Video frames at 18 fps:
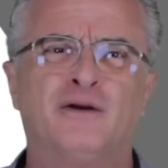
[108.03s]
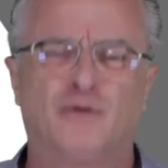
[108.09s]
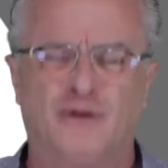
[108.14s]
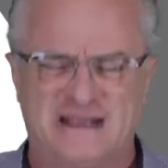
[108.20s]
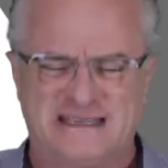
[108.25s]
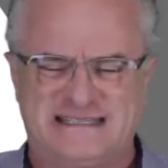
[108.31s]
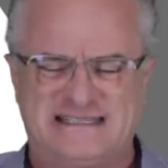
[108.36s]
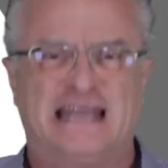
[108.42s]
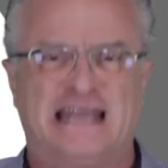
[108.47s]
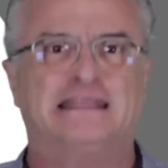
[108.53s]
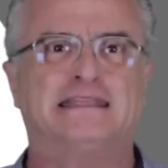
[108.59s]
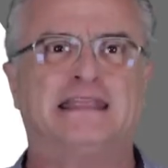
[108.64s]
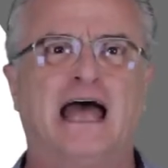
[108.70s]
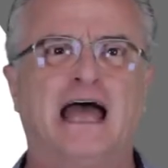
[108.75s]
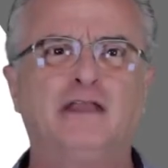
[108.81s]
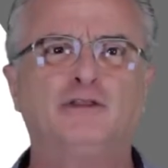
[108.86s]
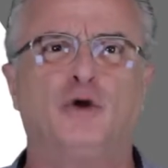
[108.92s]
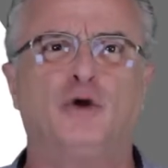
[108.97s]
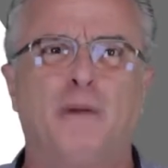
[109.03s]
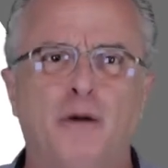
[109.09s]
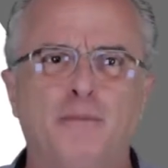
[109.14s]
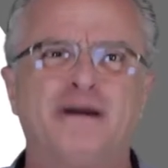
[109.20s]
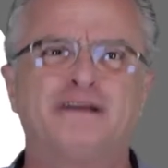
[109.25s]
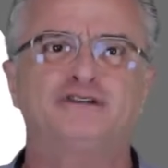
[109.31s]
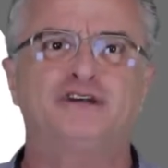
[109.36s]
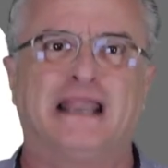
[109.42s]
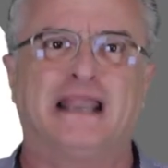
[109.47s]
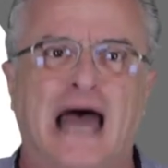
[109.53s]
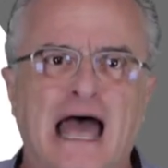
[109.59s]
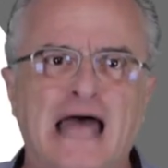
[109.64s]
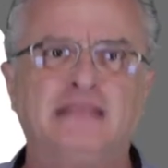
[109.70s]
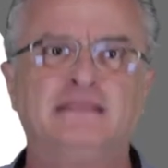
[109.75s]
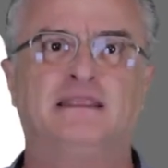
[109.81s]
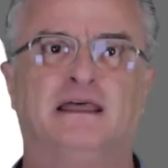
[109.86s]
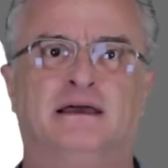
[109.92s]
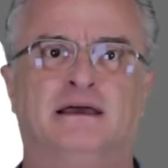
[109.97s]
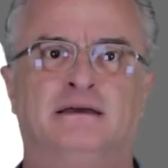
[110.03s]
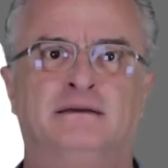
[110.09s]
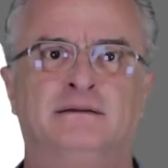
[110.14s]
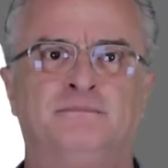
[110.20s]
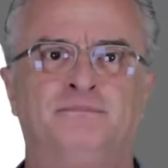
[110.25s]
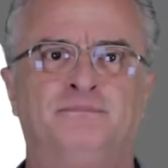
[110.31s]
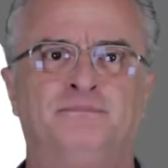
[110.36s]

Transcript: Agora, sentar e tomar uma gelada.